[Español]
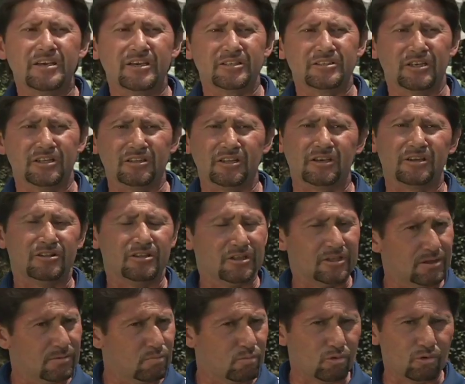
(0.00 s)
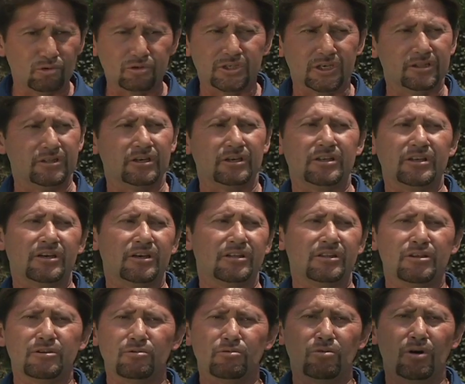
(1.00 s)
Es gente que tiene mucha técnica
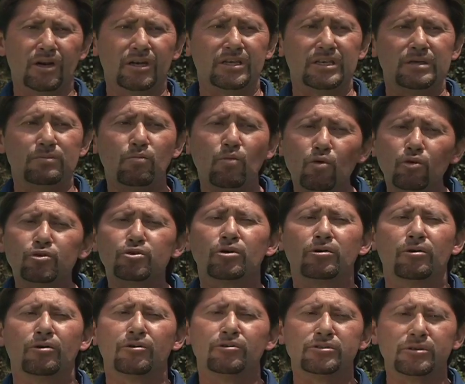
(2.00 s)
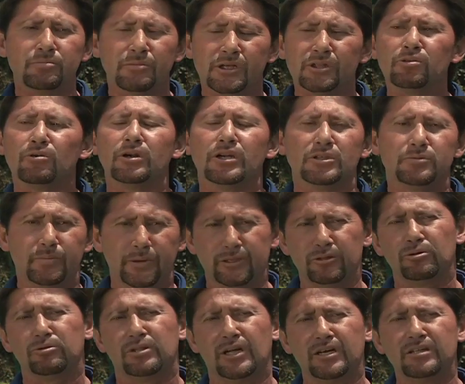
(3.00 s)
individual y mucho conocimiento del
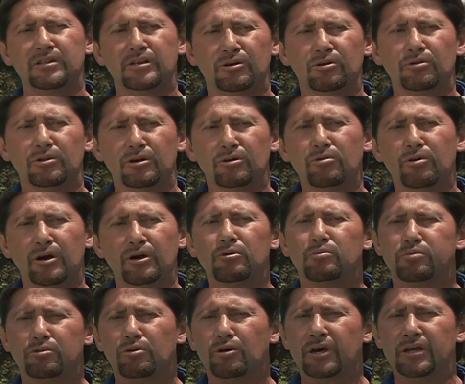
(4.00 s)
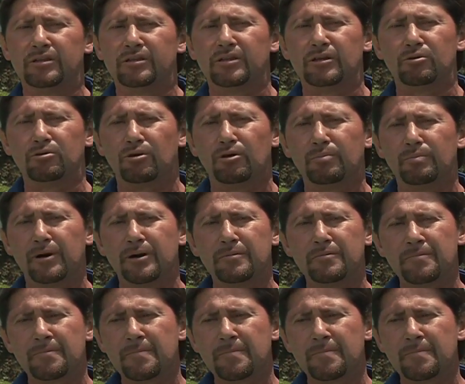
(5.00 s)
aspecto táctico del juego, que juegan en Europa.